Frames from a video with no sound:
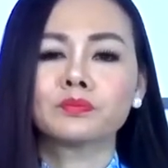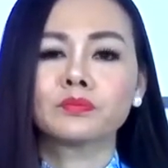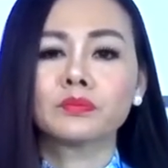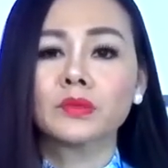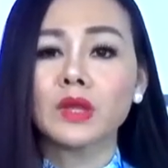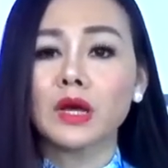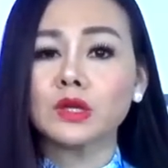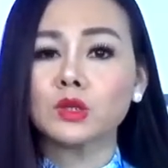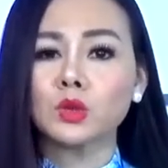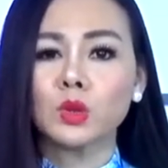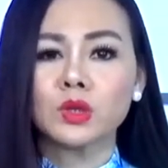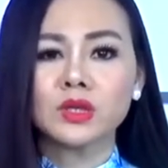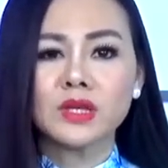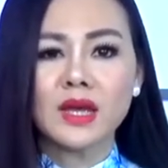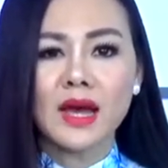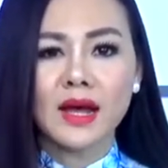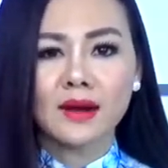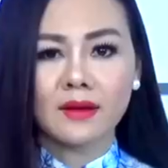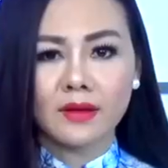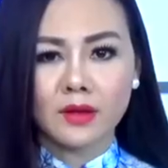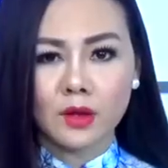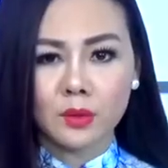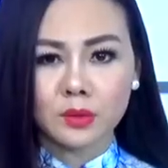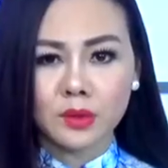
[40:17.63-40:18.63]
Theo chuyên gia
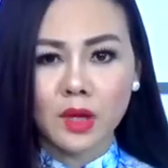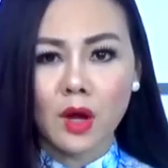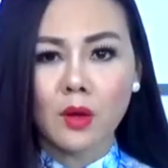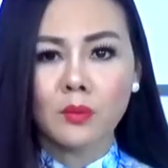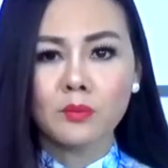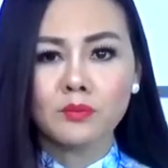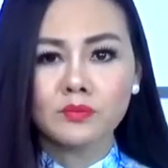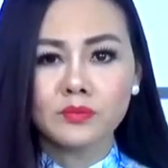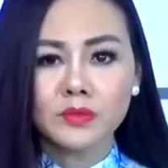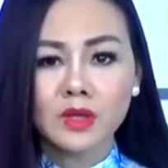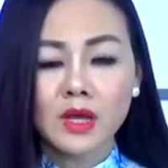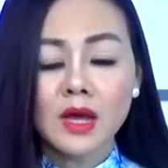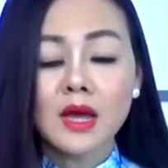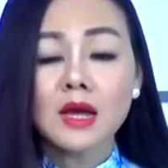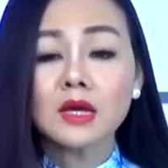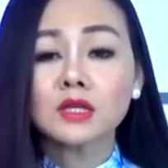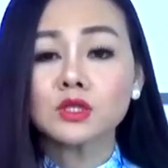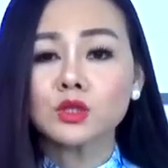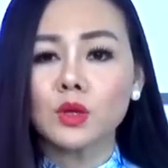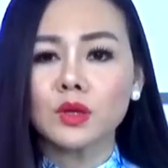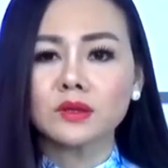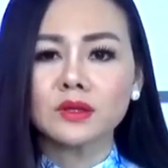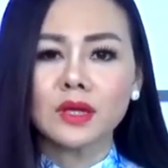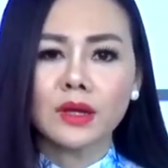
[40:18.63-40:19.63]
Lê Ngọc Thống,
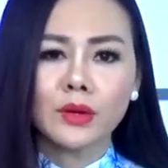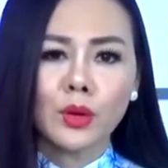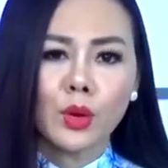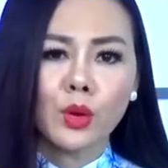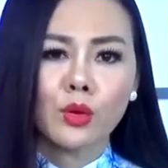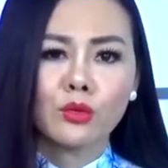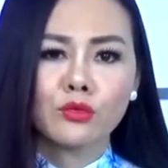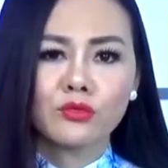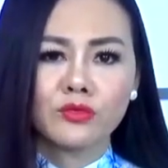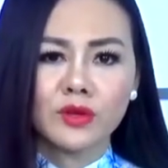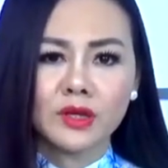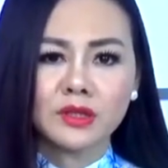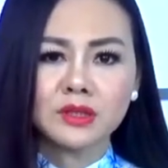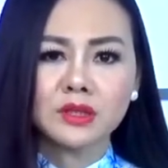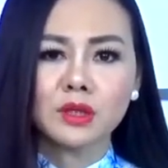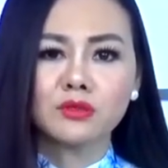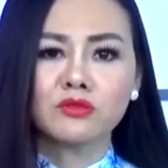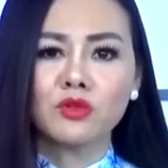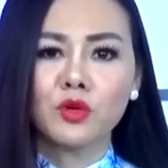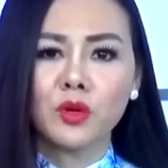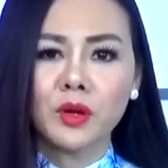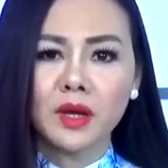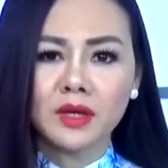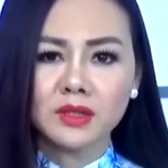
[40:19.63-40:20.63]
chuyện NATO viện trợ
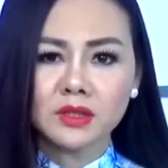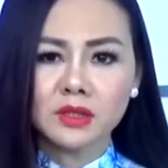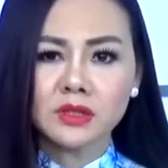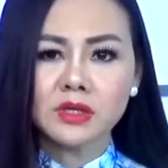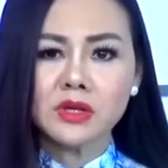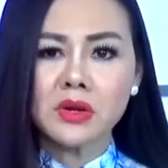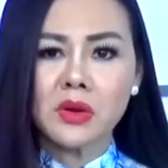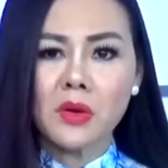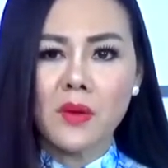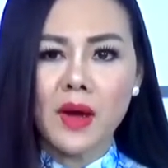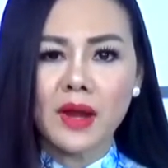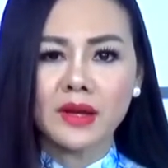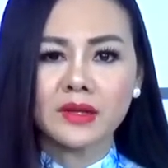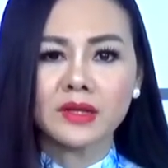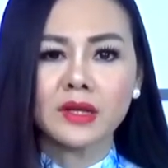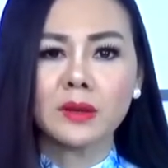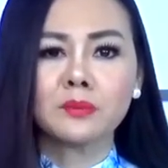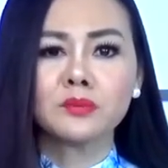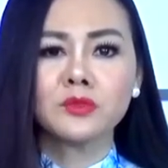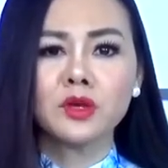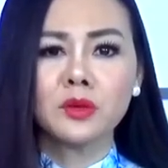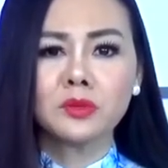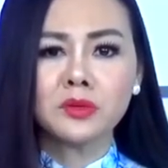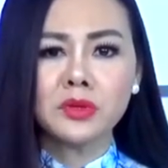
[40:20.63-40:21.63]
vũ khí cho Ukraine
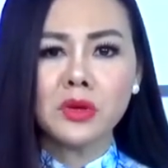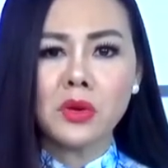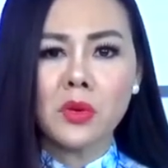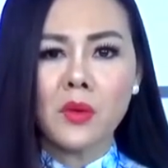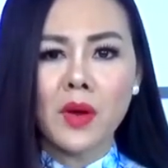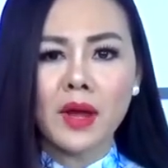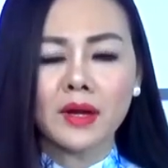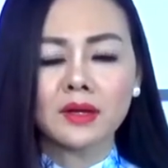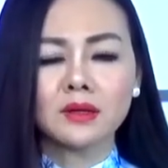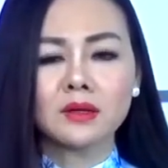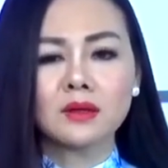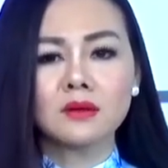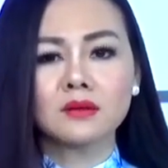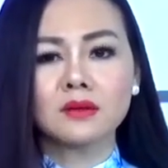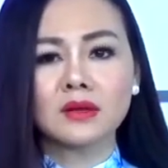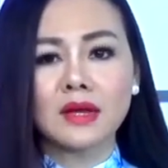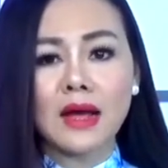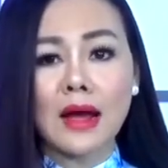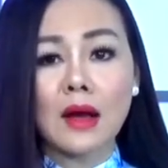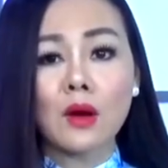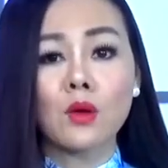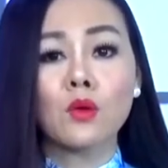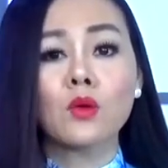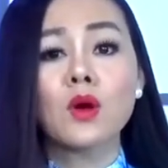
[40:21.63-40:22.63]
nhằm giúp Ukraine nâng
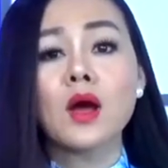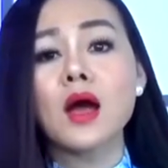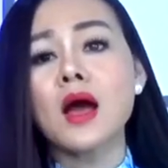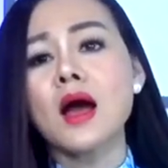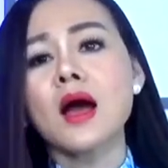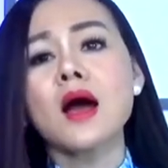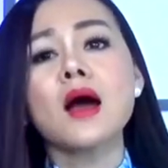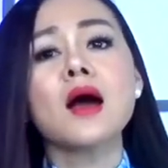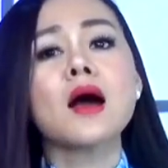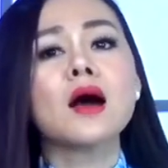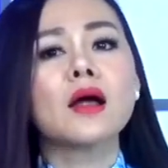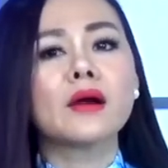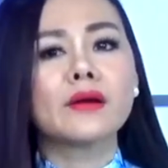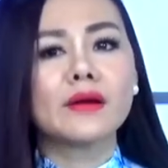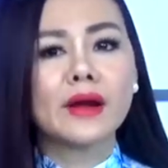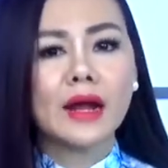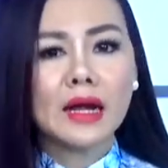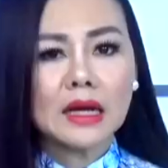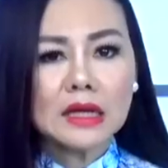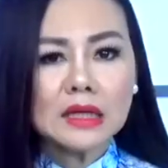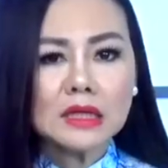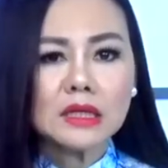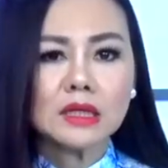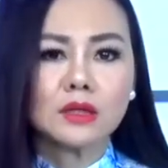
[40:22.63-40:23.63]
cao
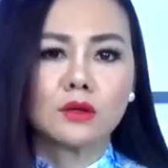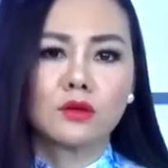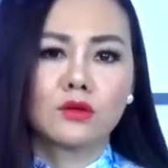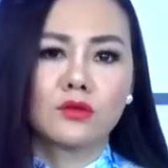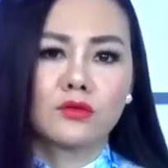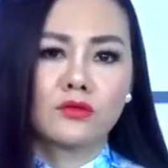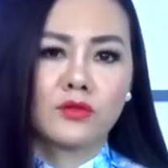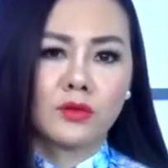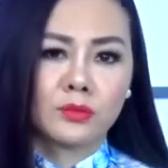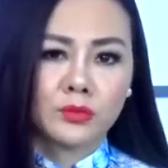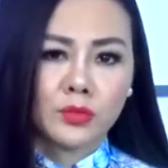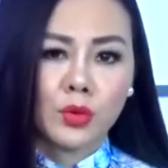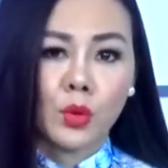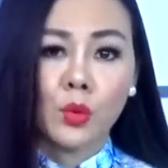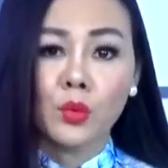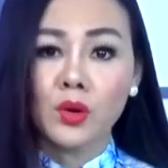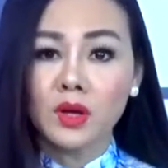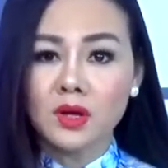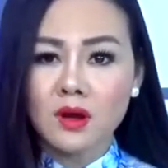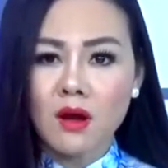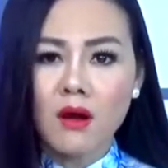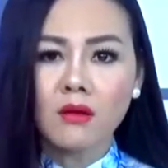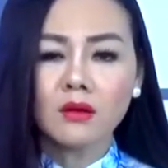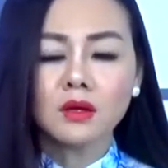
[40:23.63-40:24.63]
năng lực phòng thủ là
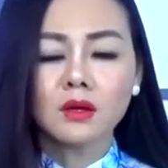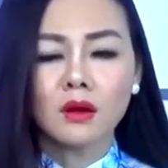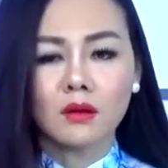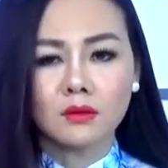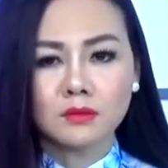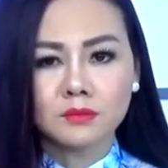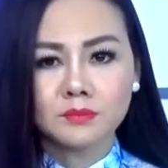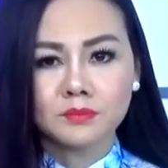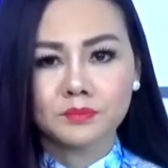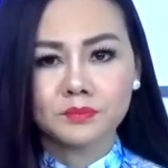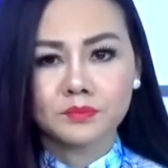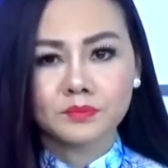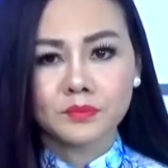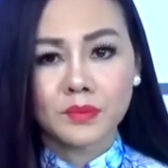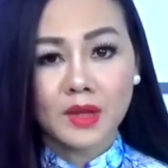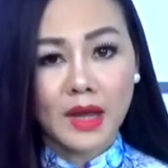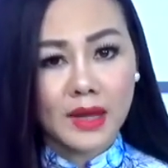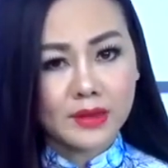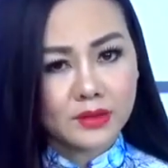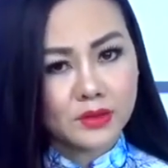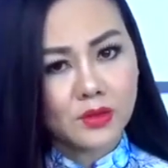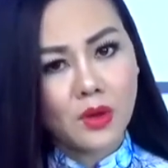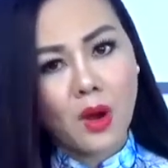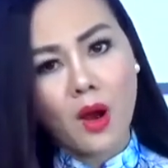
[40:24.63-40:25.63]
ngớ ngẩn.
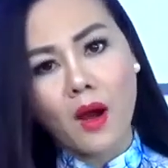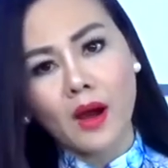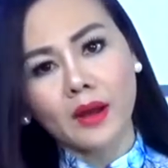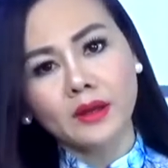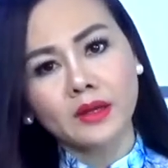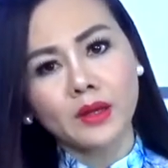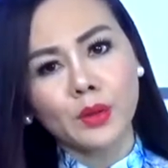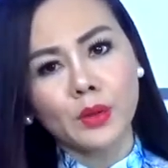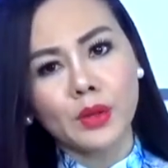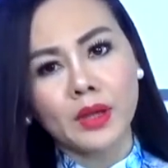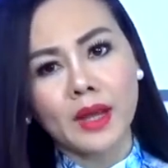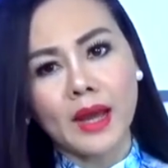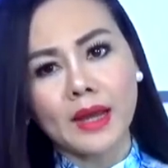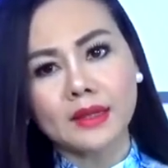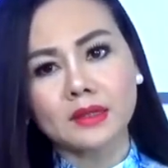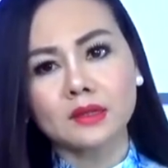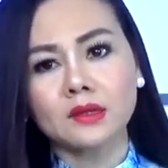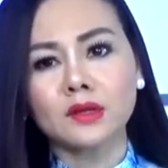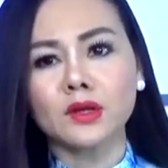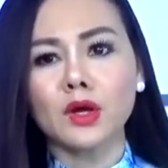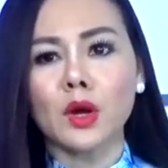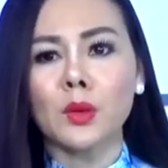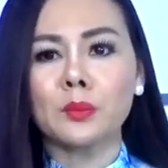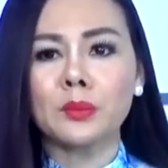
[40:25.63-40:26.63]
Hãy tự hỏi nếu như Nga
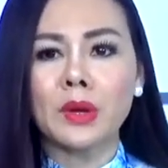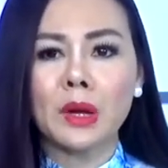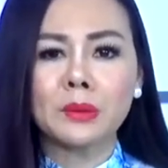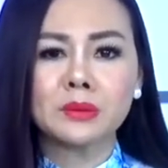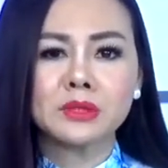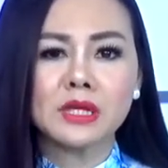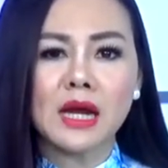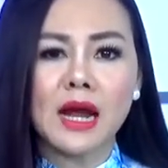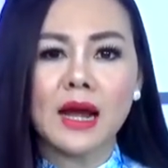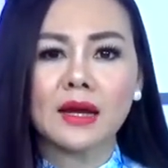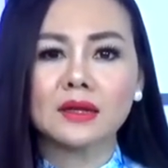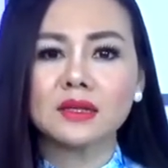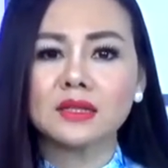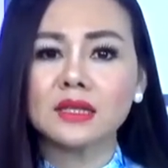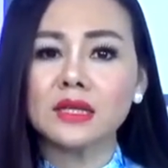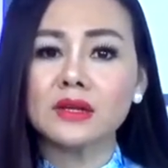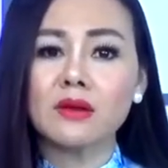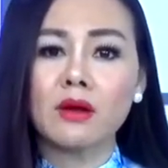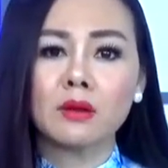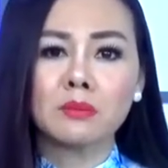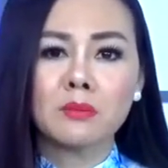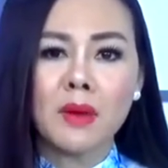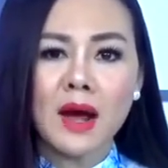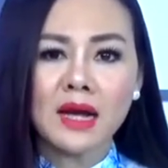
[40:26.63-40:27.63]
tấn công đáp trả khi
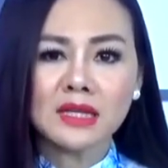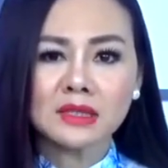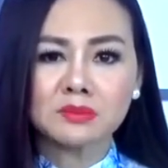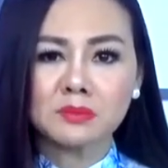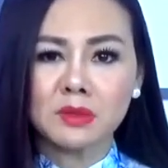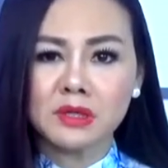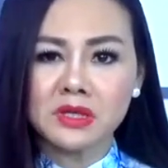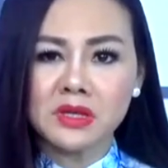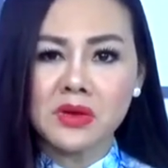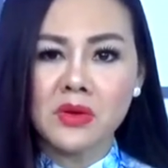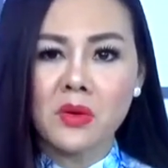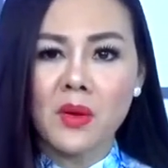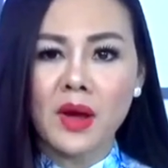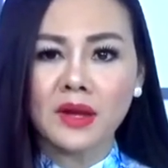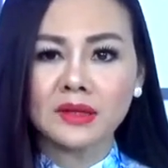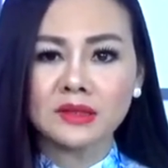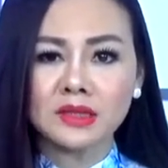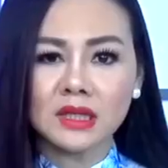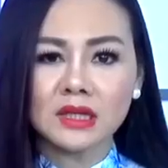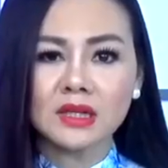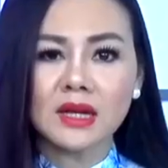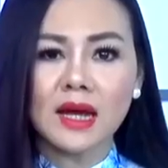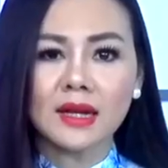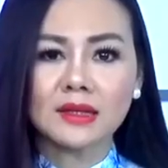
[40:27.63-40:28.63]
Donbass bị Ukraine
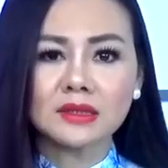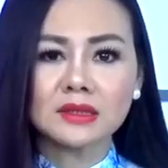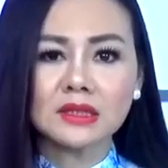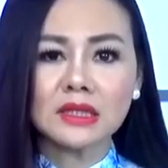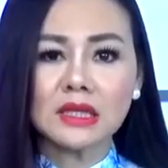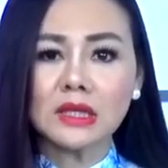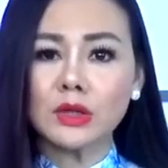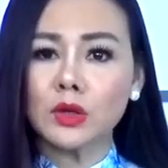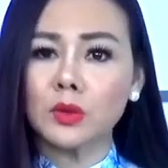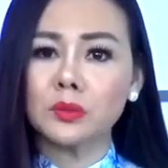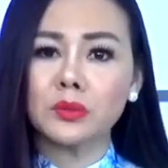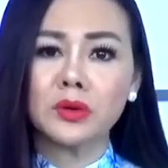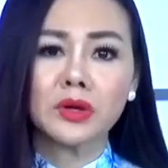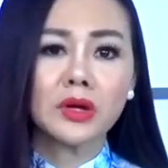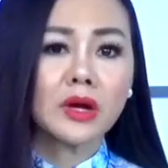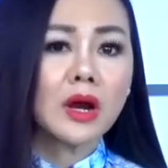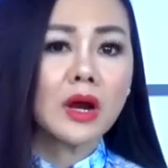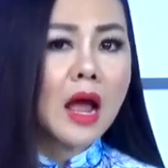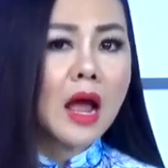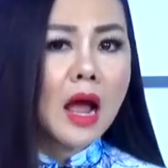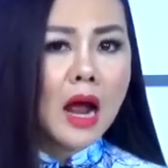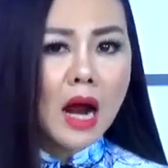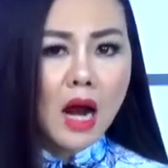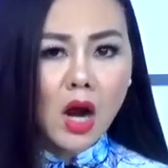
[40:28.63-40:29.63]
tiến đánh thì cũng
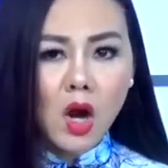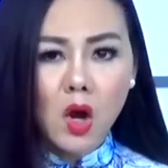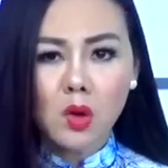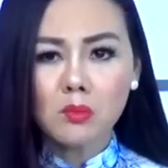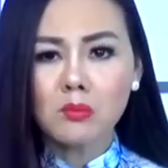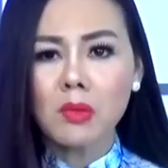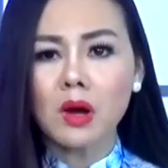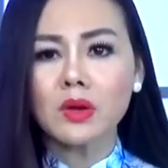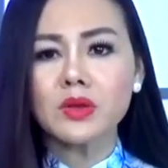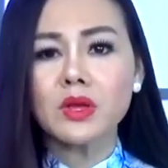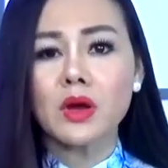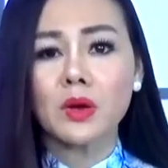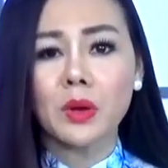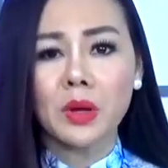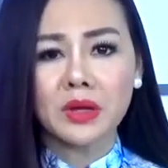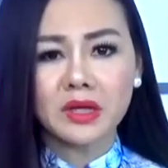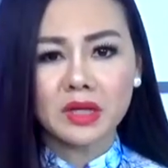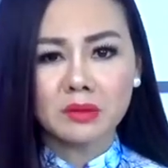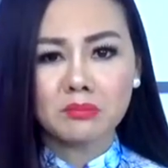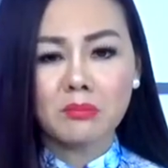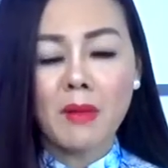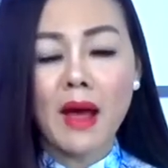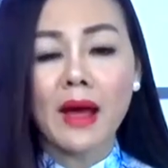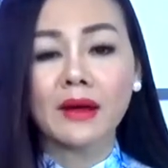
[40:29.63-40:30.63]
không bao giờ có
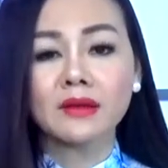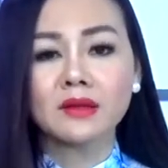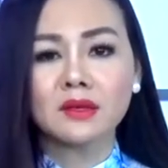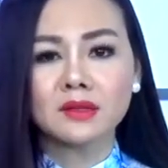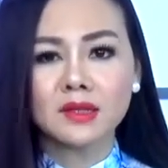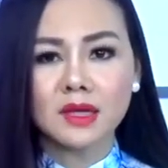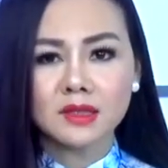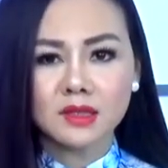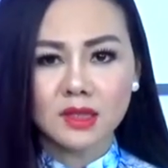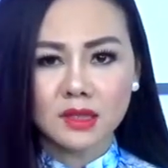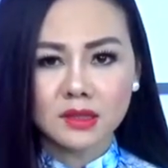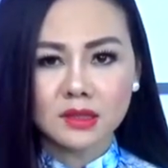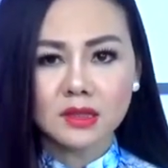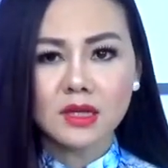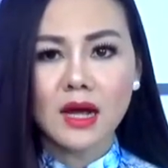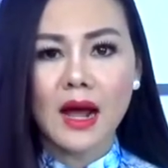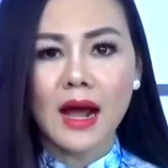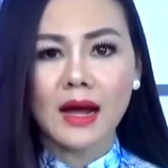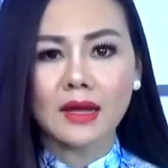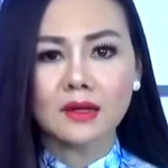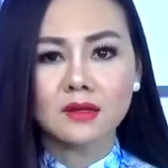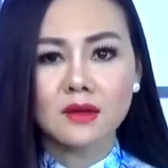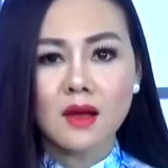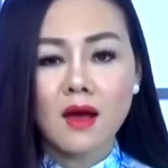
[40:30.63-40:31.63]
kịch bản như Thế chiến thứ
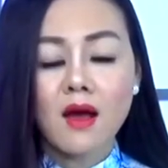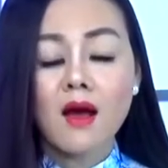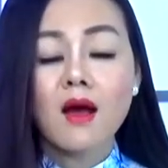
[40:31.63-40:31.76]
hai.